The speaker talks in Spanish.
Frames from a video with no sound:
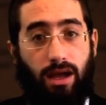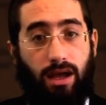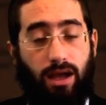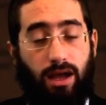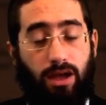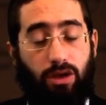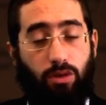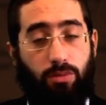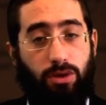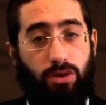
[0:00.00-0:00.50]

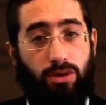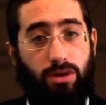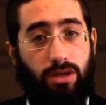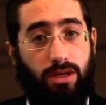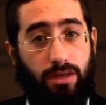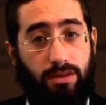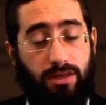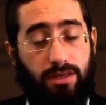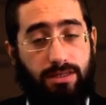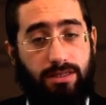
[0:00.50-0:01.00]
hay opiniones
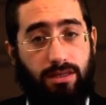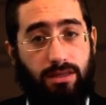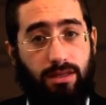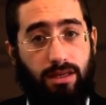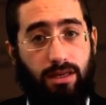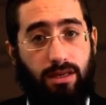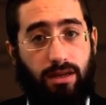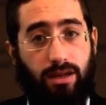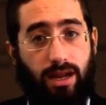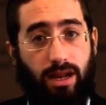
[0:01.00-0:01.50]
que dicen
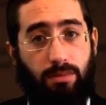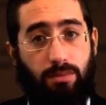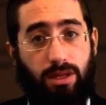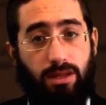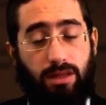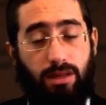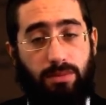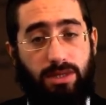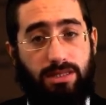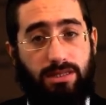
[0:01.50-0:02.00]
de que
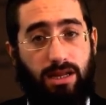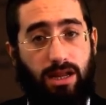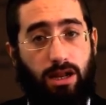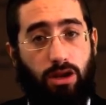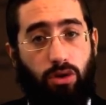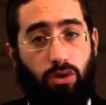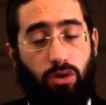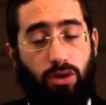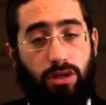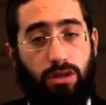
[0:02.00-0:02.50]
realmente a
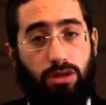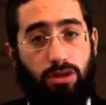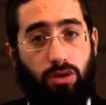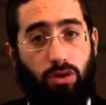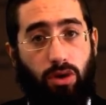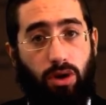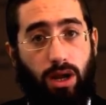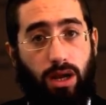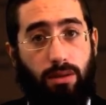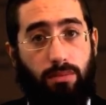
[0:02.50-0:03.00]
Israel no
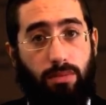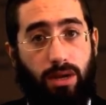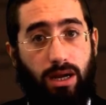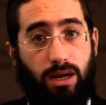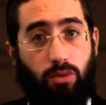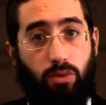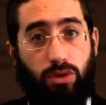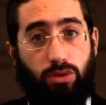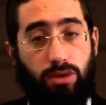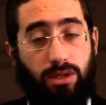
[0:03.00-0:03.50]
entró al
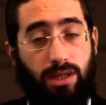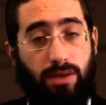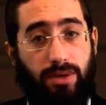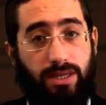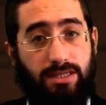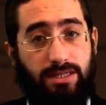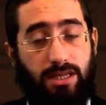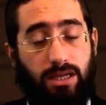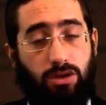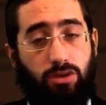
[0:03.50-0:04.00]
mar cuando estaba
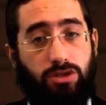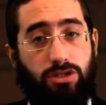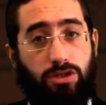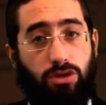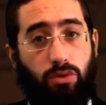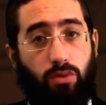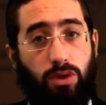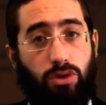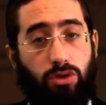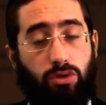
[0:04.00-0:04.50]
seco,
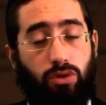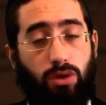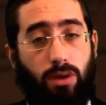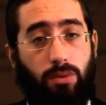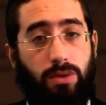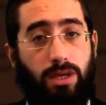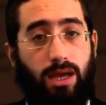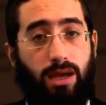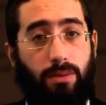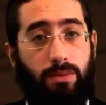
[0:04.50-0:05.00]
sino cuando
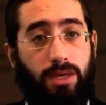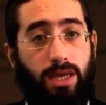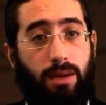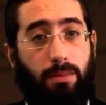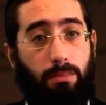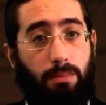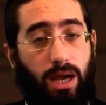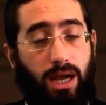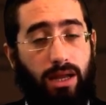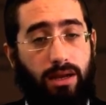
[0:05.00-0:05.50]
todavía había
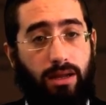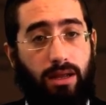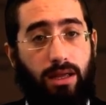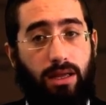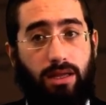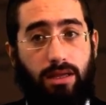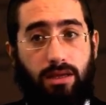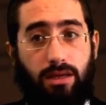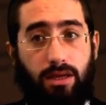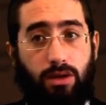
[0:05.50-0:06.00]
mar.
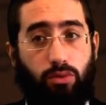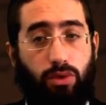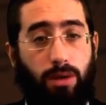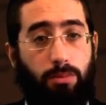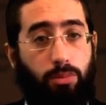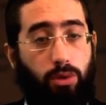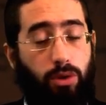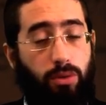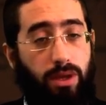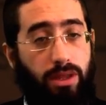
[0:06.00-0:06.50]
Y era
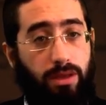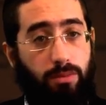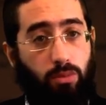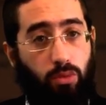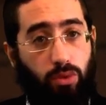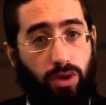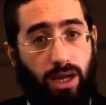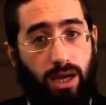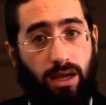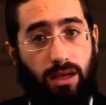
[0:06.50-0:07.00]
una prueba de
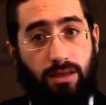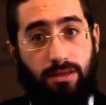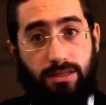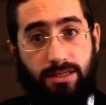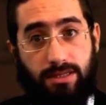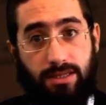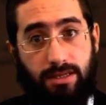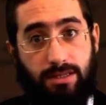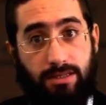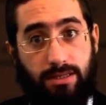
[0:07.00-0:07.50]
Muná
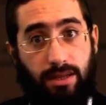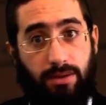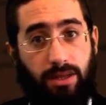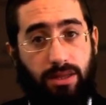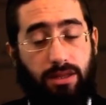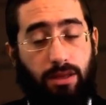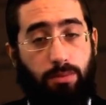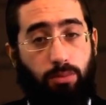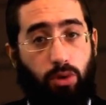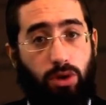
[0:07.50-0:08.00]
si
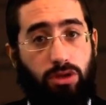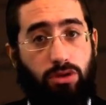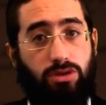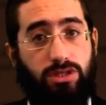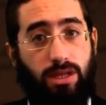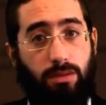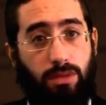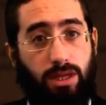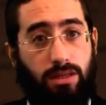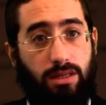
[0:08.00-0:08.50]
estaban
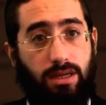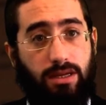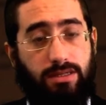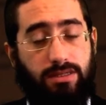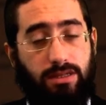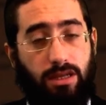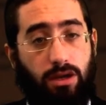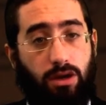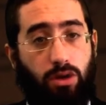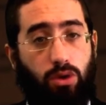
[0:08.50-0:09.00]
dispuestos a
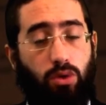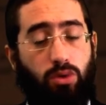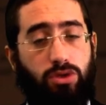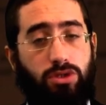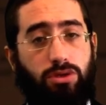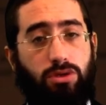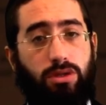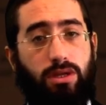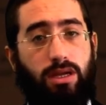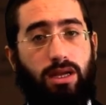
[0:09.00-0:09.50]
meterse,
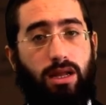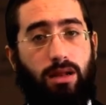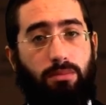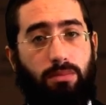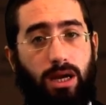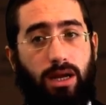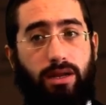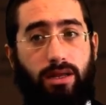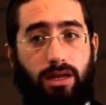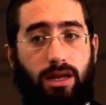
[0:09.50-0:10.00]
incluso de que el
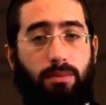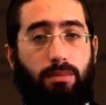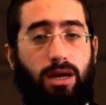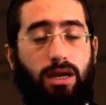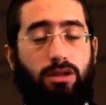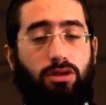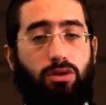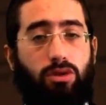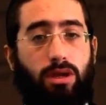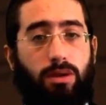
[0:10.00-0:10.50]
mar era
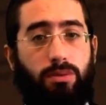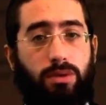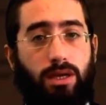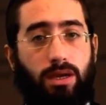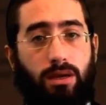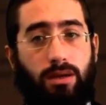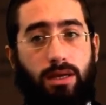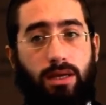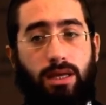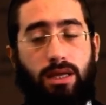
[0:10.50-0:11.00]
mar todavía.